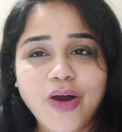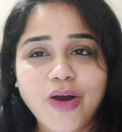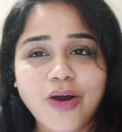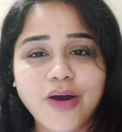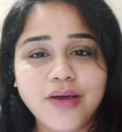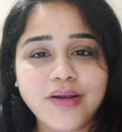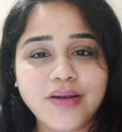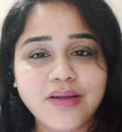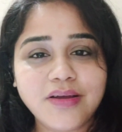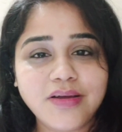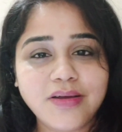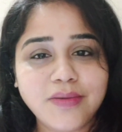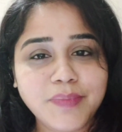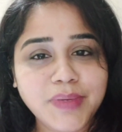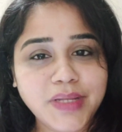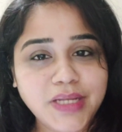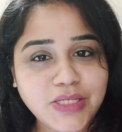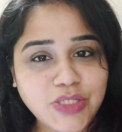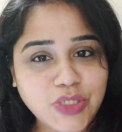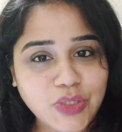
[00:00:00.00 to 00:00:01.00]
और
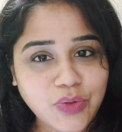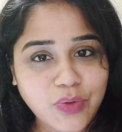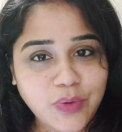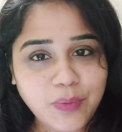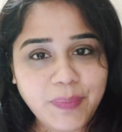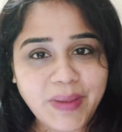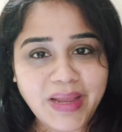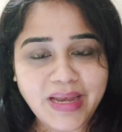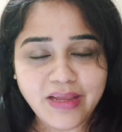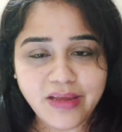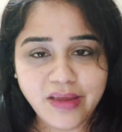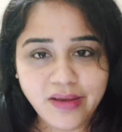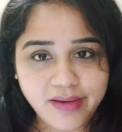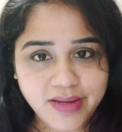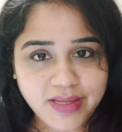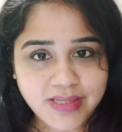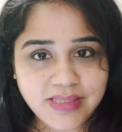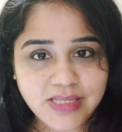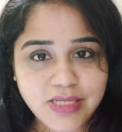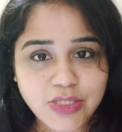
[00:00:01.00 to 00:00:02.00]
मेरी जो पहले की
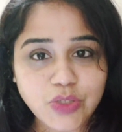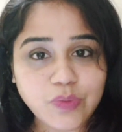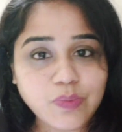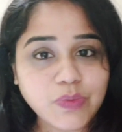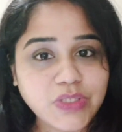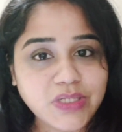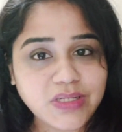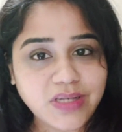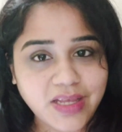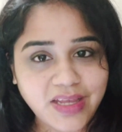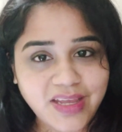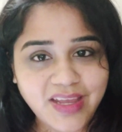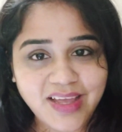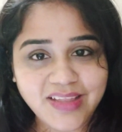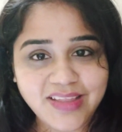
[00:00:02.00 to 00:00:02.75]
ड्रेस थी जो मुझे नहीं